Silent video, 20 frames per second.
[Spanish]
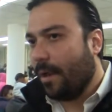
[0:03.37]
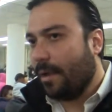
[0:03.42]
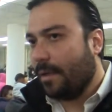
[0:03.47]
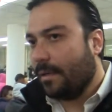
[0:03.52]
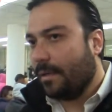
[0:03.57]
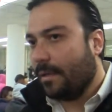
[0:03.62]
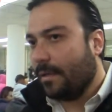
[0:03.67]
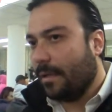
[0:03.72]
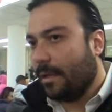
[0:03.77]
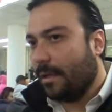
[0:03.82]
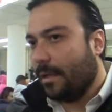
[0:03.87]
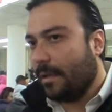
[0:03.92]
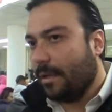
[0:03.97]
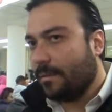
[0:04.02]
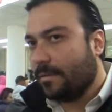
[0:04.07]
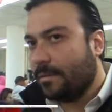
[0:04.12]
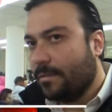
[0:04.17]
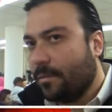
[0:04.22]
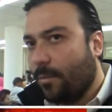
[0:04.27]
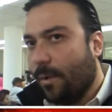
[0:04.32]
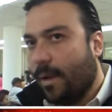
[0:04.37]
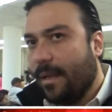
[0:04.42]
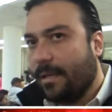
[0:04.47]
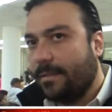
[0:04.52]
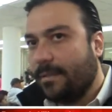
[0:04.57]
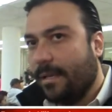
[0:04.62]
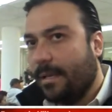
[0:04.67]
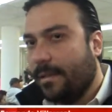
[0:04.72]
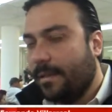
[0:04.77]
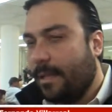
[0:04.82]
a, las
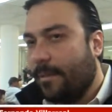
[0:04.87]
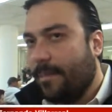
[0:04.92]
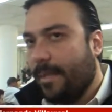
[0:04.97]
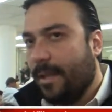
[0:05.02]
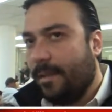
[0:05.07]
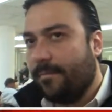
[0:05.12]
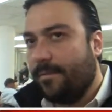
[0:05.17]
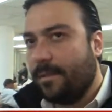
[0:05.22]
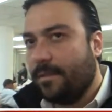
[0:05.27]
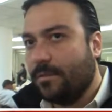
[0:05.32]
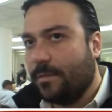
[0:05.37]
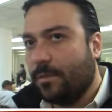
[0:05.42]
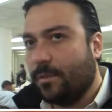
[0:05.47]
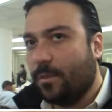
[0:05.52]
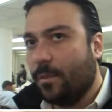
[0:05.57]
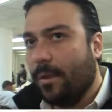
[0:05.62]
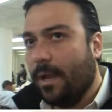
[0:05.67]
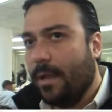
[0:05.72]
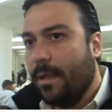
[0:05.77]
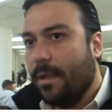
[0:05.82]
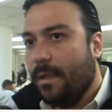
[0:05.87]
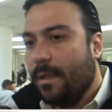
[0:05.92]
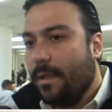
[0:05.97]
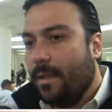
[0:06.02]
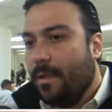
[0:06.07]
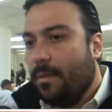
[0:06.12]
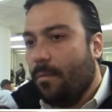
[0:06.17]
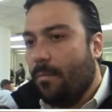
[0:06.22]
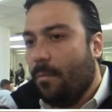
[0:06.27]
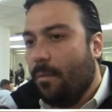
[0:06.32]
escuelas en el tema de infraestructura.
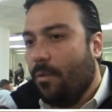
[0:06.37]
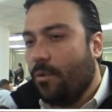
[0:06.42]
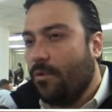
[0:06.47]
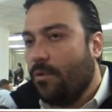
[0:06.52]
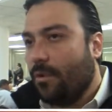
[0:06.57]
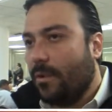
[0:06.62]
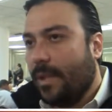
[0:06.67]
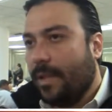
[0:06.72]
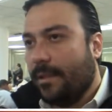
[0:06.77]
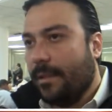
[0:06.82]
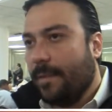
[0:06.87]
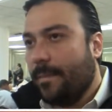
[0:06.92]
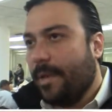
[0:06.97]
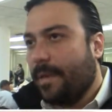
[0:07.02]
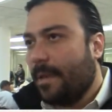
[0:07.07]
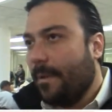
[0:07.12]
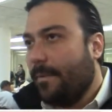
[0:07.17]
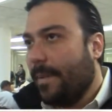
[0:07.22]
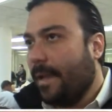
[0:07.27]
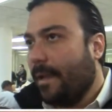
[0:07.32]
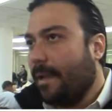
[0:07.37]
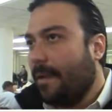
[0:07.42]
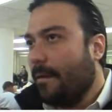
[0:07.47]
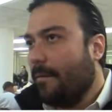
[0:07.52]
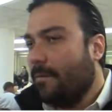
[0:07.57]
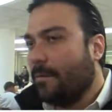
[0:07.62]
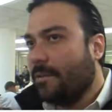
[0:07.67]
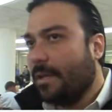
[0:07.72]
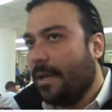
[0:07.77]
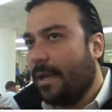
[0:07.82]
Mucho del tema también que
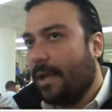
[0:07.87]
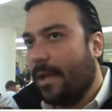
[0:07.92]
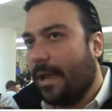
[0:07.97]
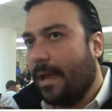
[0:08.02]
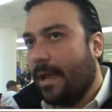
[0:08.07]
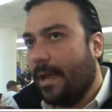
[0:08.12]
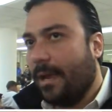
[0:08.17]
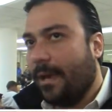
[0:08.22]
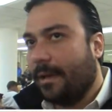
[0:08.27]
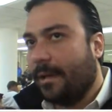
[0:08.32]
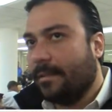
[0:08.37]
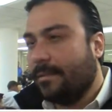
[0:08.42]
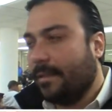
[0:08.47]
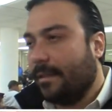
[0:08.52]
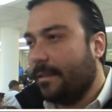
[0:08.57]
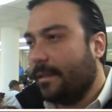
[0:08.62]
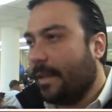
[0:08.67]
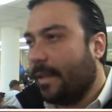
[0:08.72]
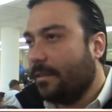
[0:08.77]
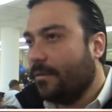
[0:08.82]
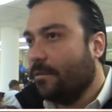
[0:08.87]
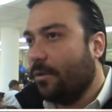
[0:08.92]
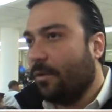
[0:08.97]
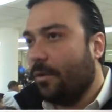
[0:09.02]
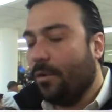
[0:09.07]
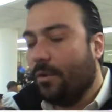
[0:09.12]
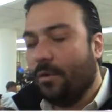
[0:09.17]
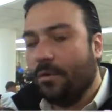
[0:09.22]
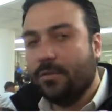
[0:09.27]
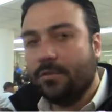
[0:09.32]
vamos a, resaltar
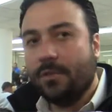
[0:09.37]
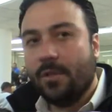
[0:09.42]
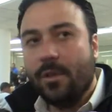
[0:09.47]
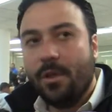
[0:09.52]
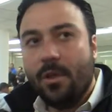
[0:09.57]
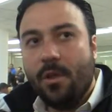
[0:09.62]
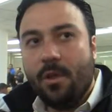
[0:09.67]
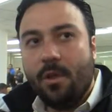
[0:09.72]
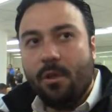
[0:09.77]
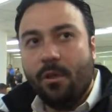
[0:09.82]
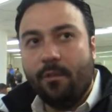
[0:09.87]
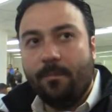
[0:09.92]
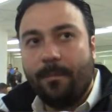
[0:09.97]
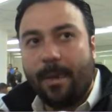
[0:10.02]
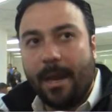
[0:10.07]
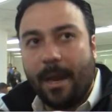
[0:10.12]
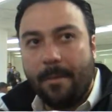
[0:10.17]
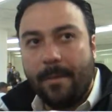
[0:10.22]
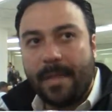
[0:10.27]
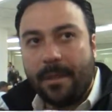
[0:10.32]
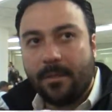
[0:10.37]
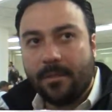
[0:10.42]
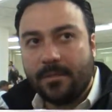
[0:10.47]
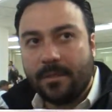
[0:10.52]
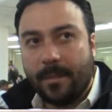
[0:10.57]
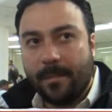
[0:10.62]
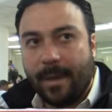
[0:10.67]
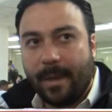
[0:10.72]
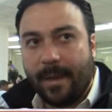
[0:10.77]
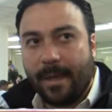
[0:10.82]
son los, los
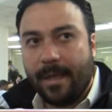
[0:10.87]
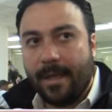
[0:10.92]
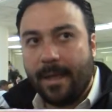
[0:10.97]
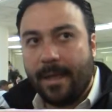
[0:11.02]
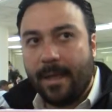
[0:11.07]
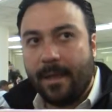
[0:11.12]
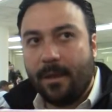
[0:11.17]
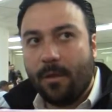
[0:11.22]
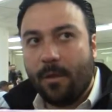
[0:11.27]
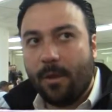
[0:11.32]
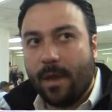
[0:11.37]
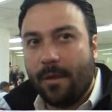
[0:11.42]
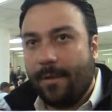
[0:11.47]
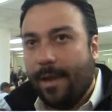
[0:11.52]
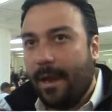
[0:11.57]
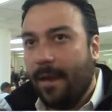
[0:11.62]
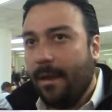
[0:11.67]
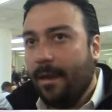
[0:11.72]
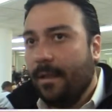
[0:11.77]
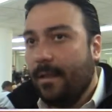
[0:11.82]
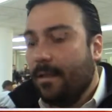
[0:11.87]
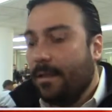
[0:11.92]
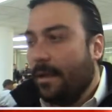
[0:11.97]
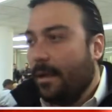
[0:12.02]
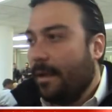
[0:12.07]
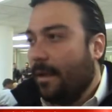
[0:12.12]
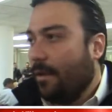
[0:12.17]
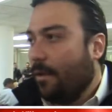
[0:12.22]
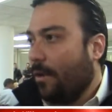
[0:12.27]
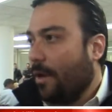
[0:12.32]
parámetros que maneja el Coneval.
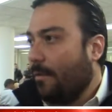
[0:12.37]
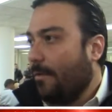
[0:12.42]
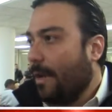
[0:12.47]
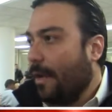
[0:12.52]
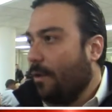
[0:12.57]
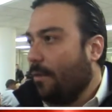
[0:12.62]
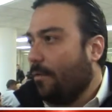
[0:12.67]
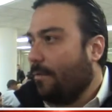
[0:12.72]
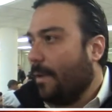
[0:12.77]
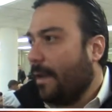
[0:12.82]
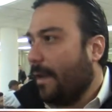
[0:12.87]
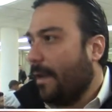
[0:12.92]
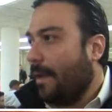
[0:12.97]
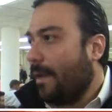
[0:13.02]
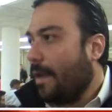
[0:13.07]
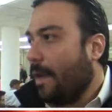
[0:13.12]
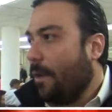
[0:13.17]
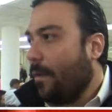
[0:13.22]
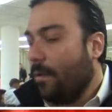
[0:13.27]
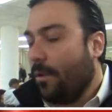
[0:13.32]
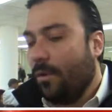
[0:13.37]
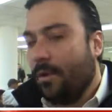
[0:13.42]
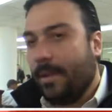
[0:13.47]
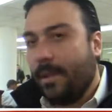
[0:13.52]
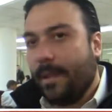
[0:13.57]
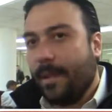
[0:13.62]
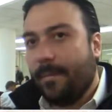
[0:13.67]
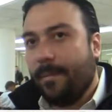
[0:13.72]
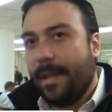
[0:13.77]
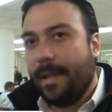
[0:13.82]
El Coneval los maneja unos
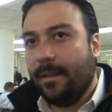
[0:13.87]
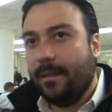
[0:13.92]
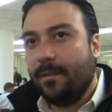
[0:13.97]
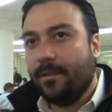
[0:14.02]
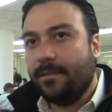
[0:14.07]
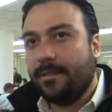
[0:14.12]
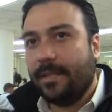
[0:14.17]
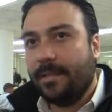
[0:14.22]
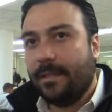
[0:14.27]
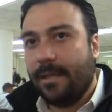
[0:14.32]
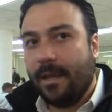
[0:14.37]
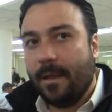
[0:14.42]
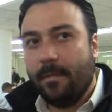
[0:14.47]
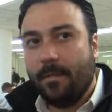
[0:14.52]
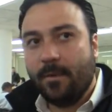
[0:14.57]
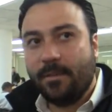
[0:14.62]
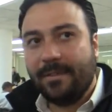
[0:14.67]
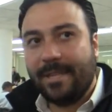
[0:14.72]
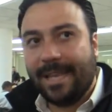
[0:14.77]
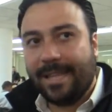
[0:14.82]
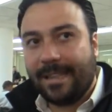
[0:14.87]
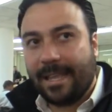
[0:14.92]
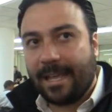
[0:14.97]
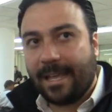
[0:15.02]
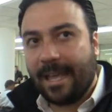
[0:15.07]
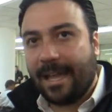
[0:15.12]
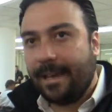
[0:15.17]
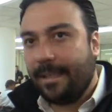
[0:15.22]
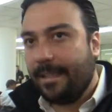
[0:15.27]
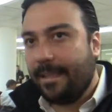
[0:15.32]
lineamientos que tenemos que
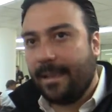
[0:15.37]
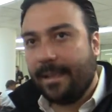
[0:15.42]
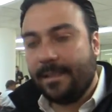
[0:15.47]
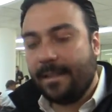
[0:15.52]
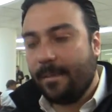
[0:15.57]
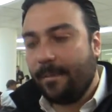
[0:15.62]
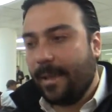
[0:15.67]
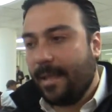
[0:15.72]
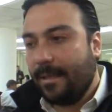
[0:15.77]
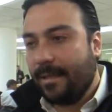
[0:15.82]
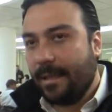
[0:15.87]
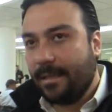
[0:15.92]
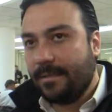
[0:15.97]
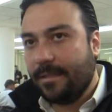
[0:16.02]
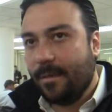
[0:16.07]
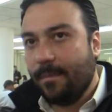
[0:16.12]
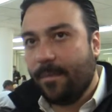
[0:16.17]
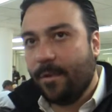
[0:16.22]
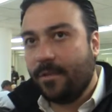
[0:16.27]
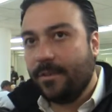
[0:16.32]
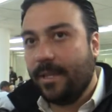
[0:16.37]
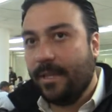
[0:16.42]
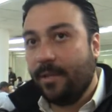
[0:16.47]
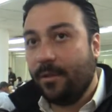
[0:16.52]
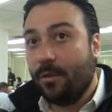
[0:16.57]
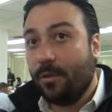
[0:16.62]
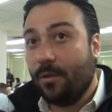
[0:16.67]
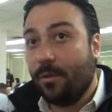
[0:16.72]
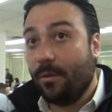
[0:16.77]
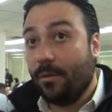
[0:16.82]
atacar directamente al
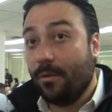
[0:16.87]
100%